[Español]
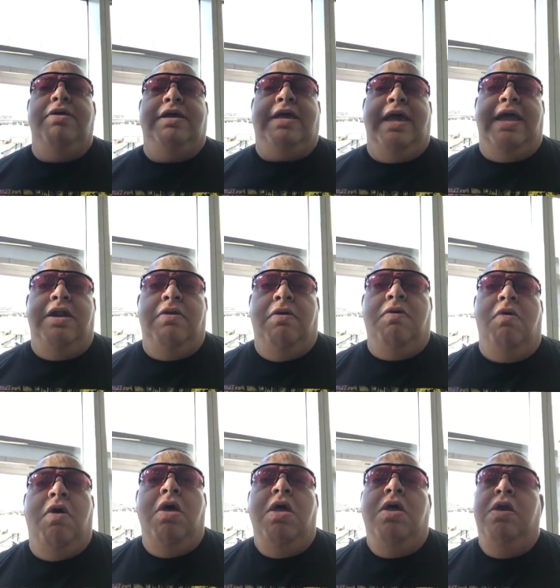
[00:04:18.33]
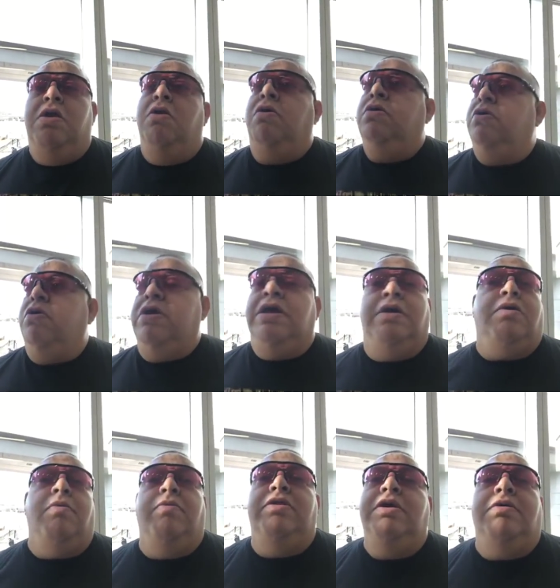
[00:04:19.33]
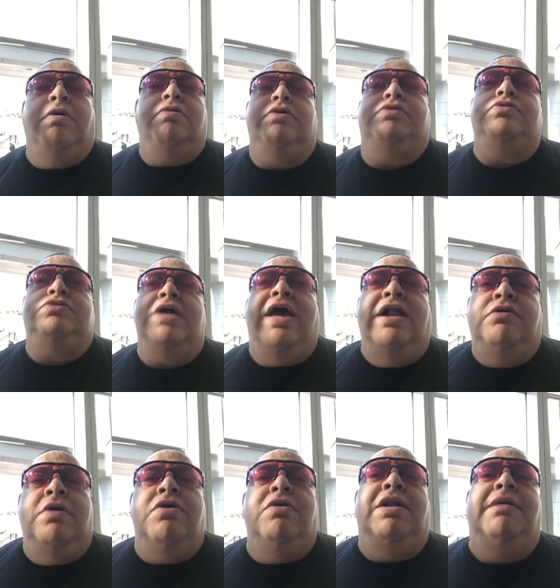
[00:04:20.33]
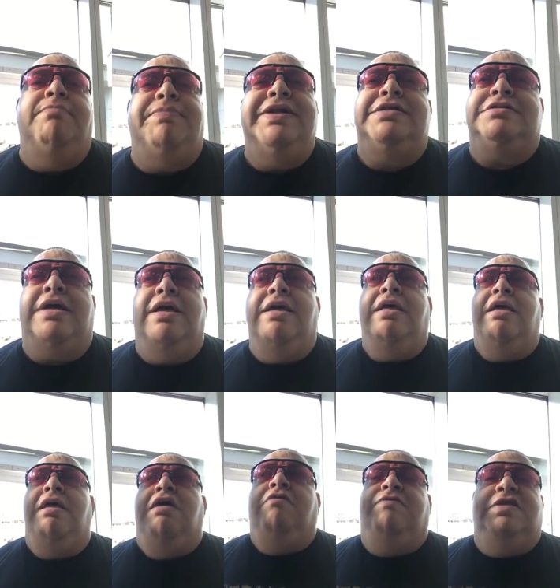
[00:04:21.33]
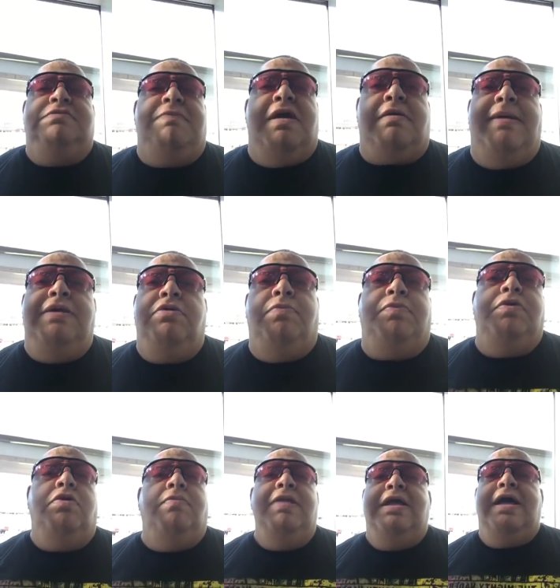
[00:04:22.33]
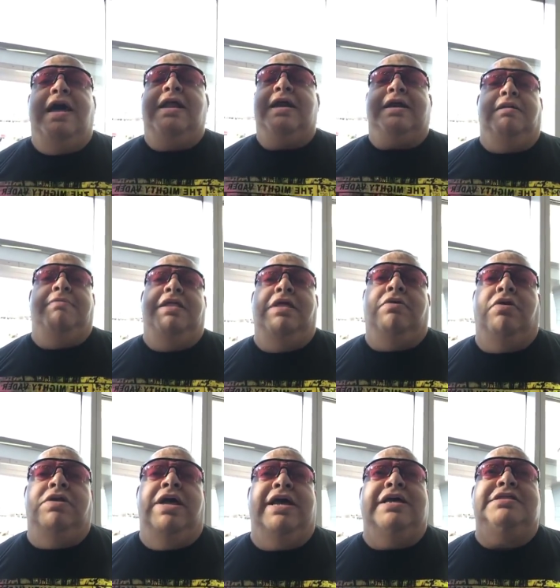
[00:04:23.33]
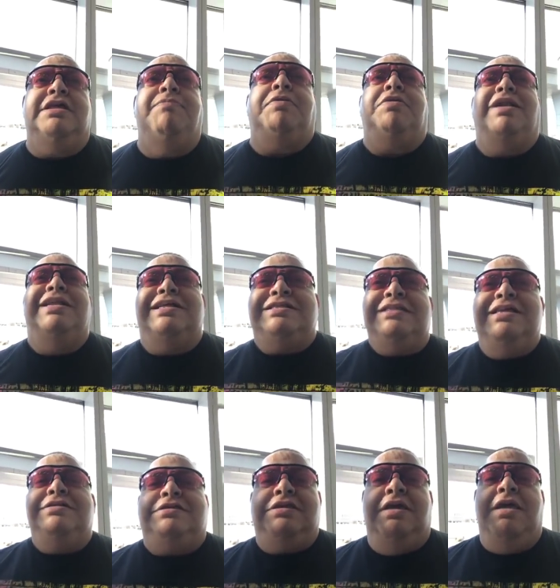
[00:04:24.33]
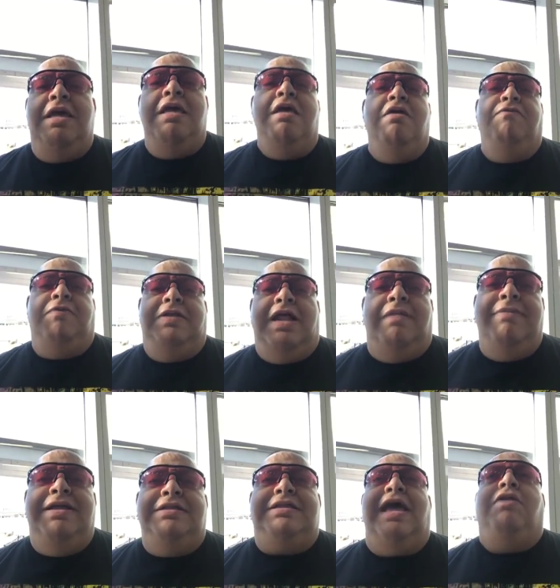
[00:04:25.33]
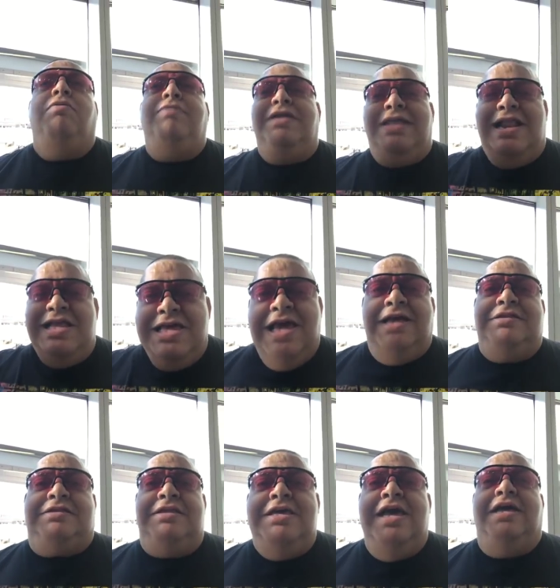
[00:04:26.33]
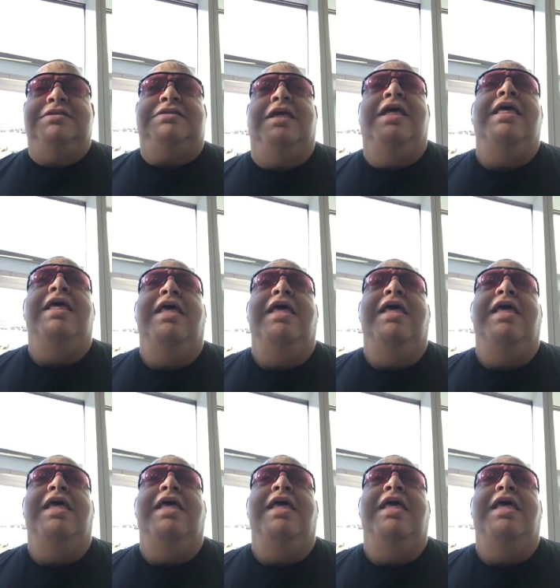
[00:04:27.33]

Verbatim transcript: en que no, no, no. Y como digo, aunque tú seas el dueño de la empresa, Vince McMahon no puede obligar a que el médico diga que sí, pero al decir sí, finalmente al hombre del yes, yes,